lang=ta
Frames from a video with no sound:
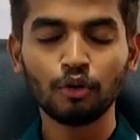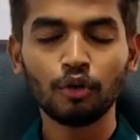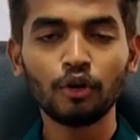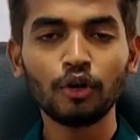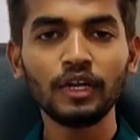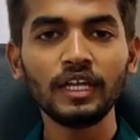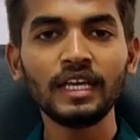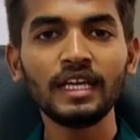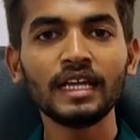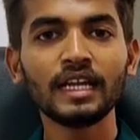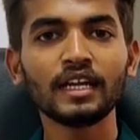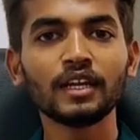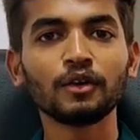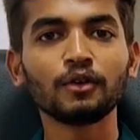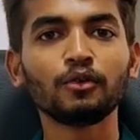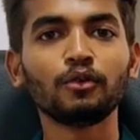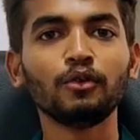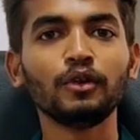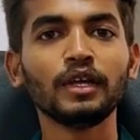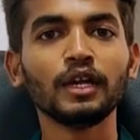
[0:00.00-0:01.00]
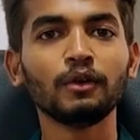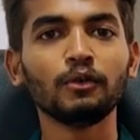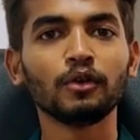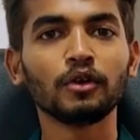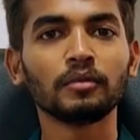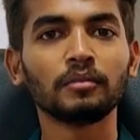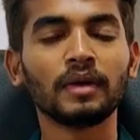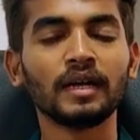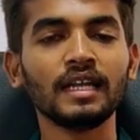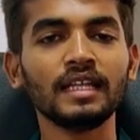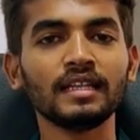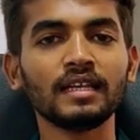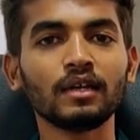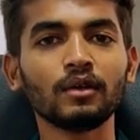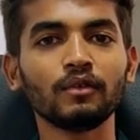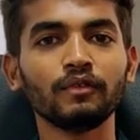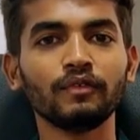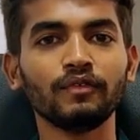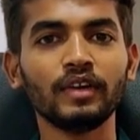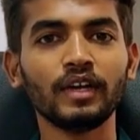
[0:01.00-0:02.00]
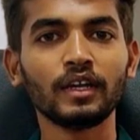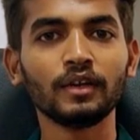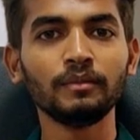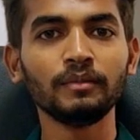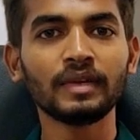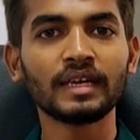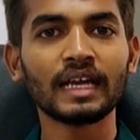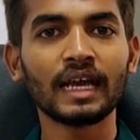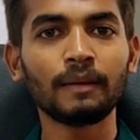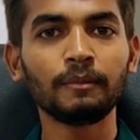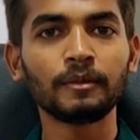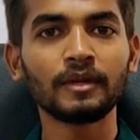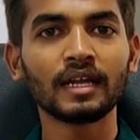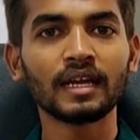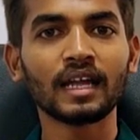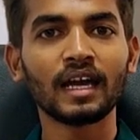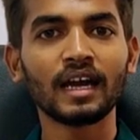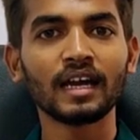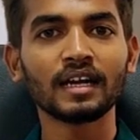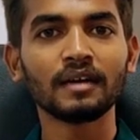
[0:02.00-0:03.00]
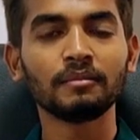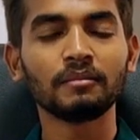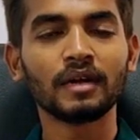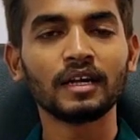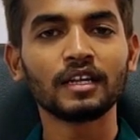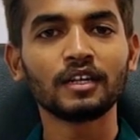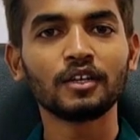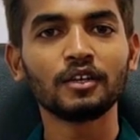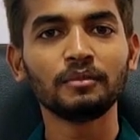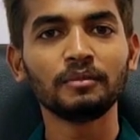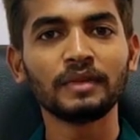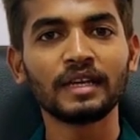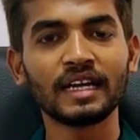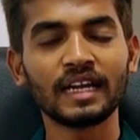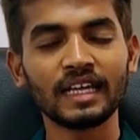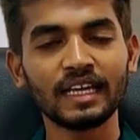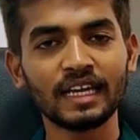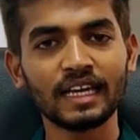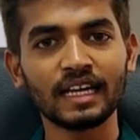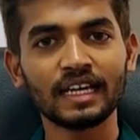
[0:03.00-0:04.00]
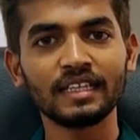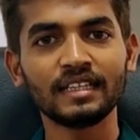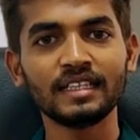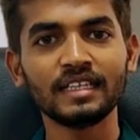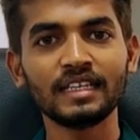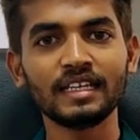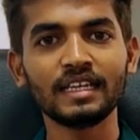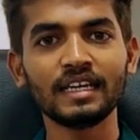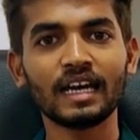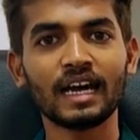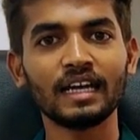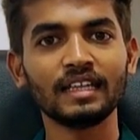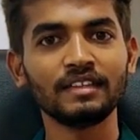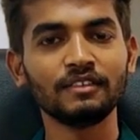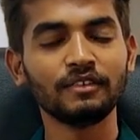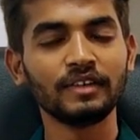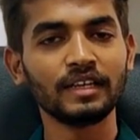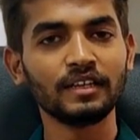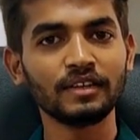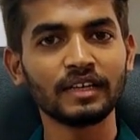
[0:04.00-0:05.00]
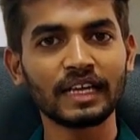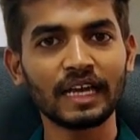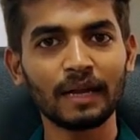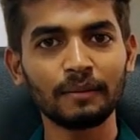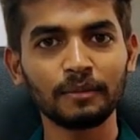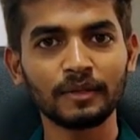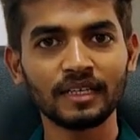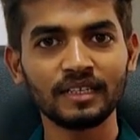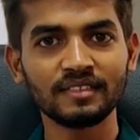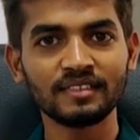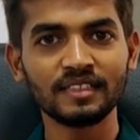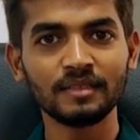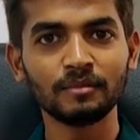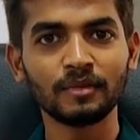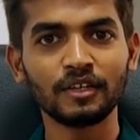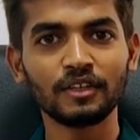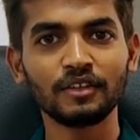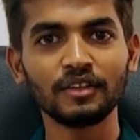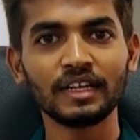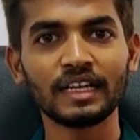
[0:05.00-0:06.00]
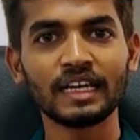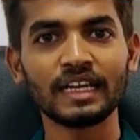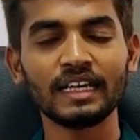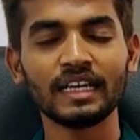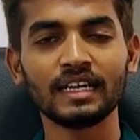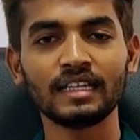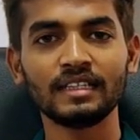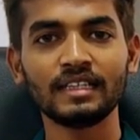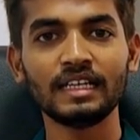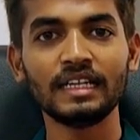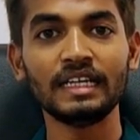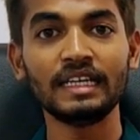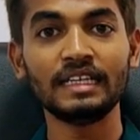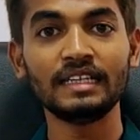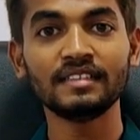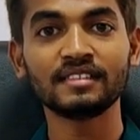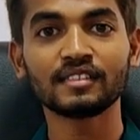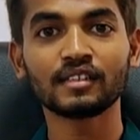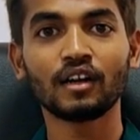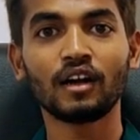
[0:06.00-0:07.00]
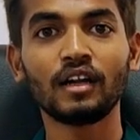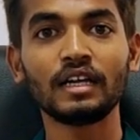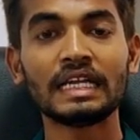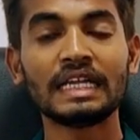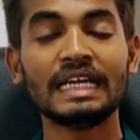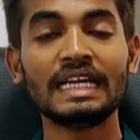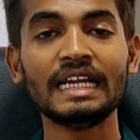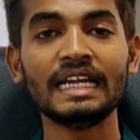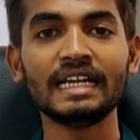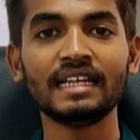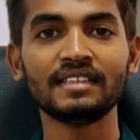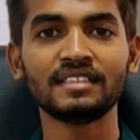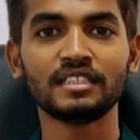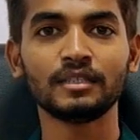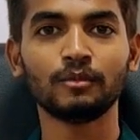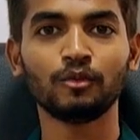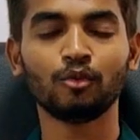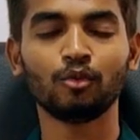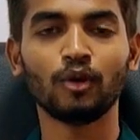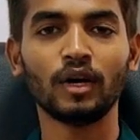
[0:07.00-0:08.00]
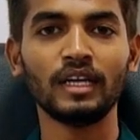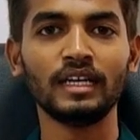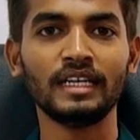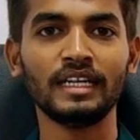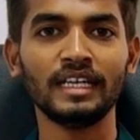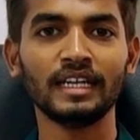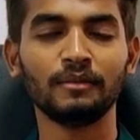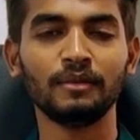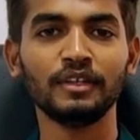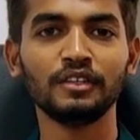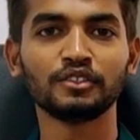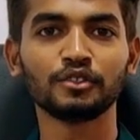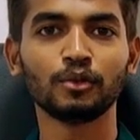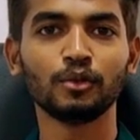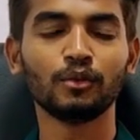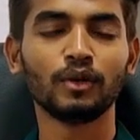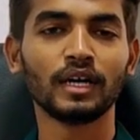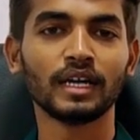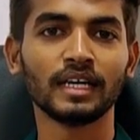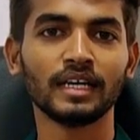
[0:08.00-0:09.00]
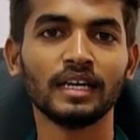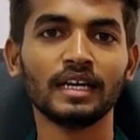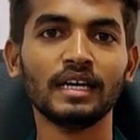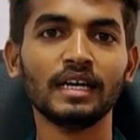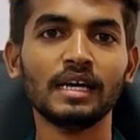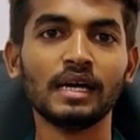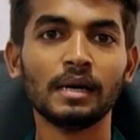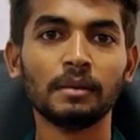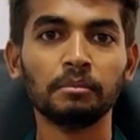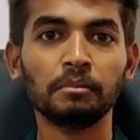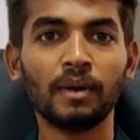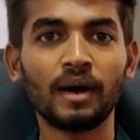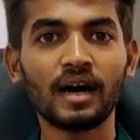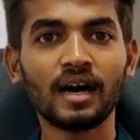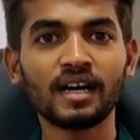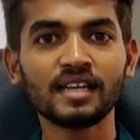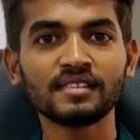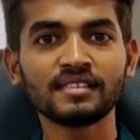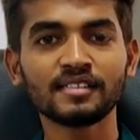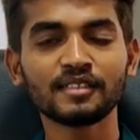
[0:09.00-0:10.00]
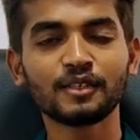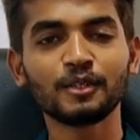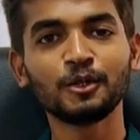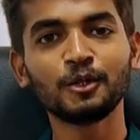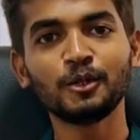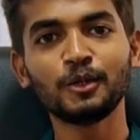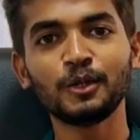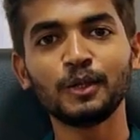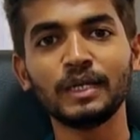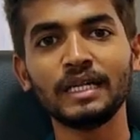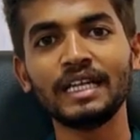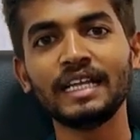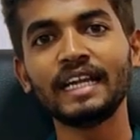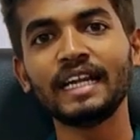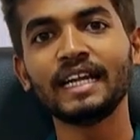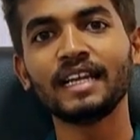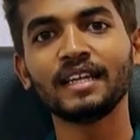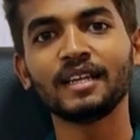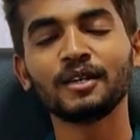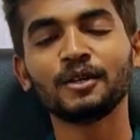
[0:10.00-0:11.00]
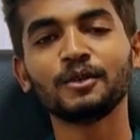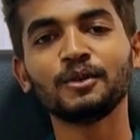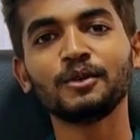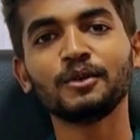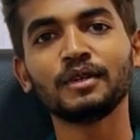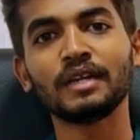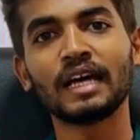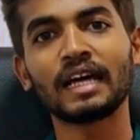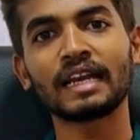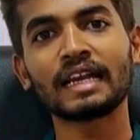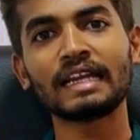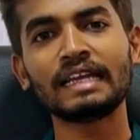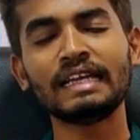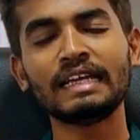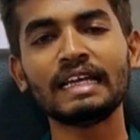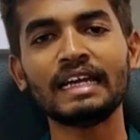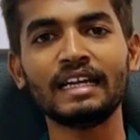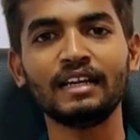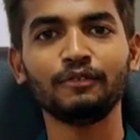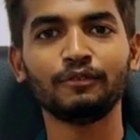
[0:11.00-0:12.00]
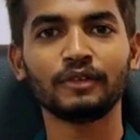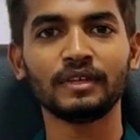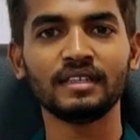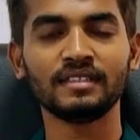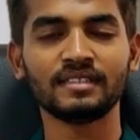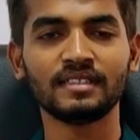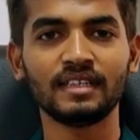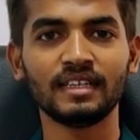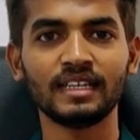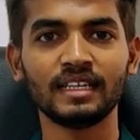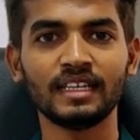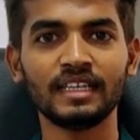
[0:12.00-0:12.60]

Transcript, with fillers: தோனி என்னக்கூடிய ஒரு மனிதர் வெறும் கேப்டனாக மட்டும் கிடையாது அது வெறும் கேப்டன்சி மட்டும் கிடையாது இட் இஸ் கால்டு லீடர்ஷிப் குவாலிட்டி அப்படின்னு சொல்லுவாங்க பாஸ்க்கும் லீடருக்கும் நிறைய டிஃப்ரென்ஸ்